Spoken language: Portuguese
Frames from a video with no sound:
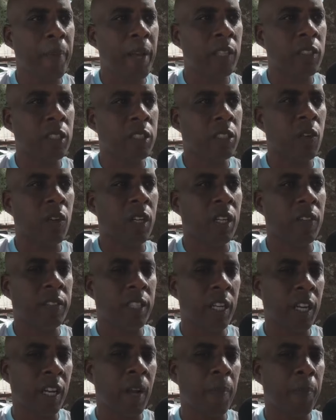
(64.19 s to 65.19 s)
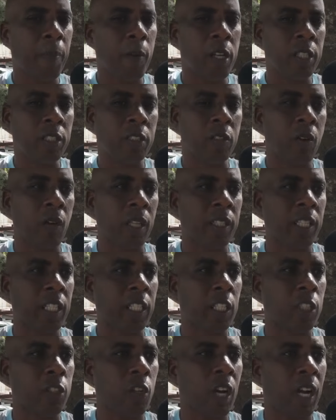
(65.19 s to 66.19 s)
e Pedro, que são tricampeões, são
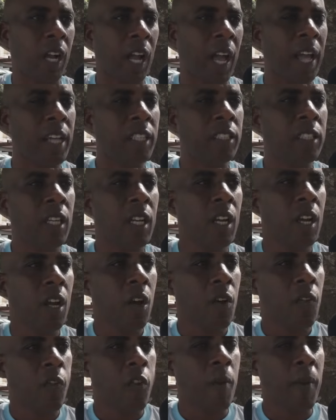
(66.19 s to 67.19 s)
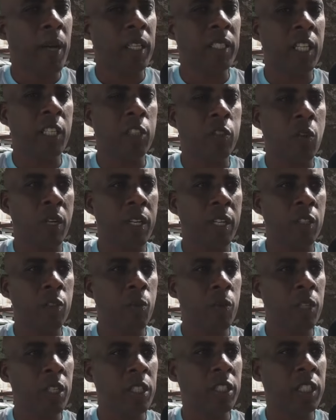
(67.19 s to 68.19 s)
atletas locais, formados na escolinha do
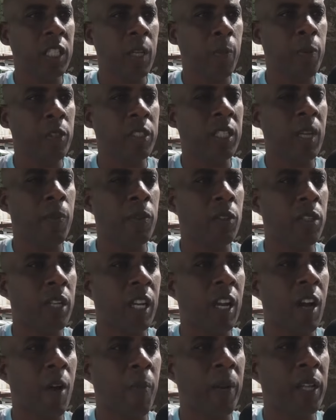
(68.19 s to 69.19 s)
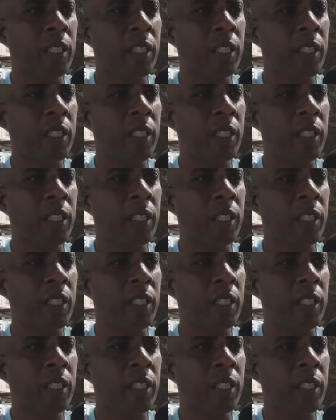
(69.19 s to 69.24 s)
município. Isso é muito legal